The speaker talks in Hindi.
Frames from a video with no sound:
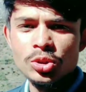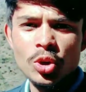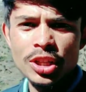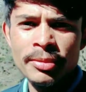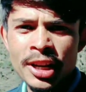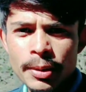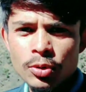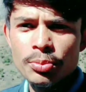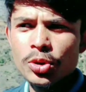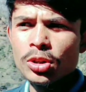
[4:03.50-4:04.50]
जो कि मैंने
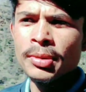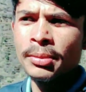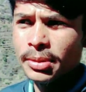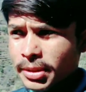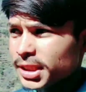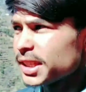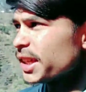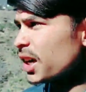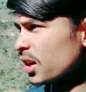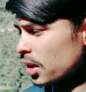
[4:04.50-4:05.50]
आपको वीडियो में भी बता
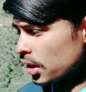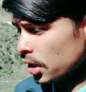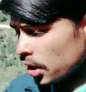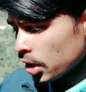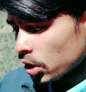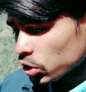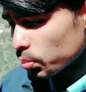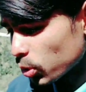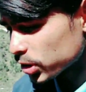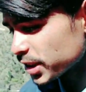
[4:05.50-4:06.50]
दिया तो
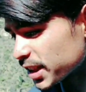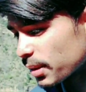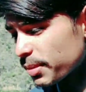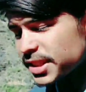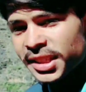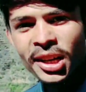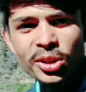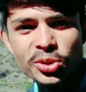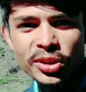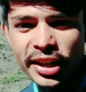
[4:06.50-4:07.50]
बहुत ही ज़्यादा पसीना
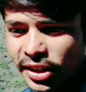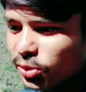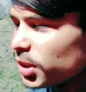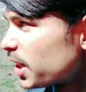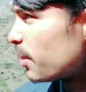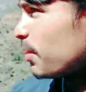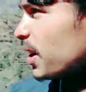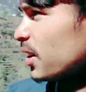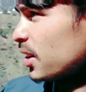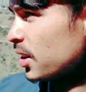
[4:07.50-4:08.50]
हो चुका है थोड़ी यहाँ
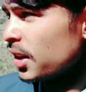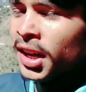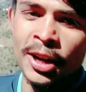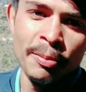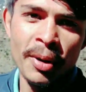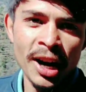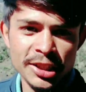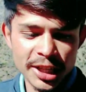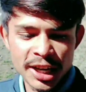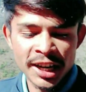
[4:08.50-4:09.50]
पर
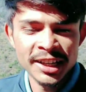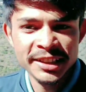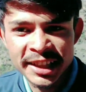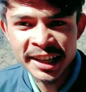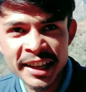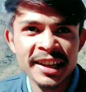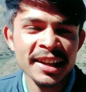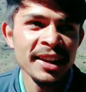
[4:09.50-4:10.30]
माल्टा खा लेते हैं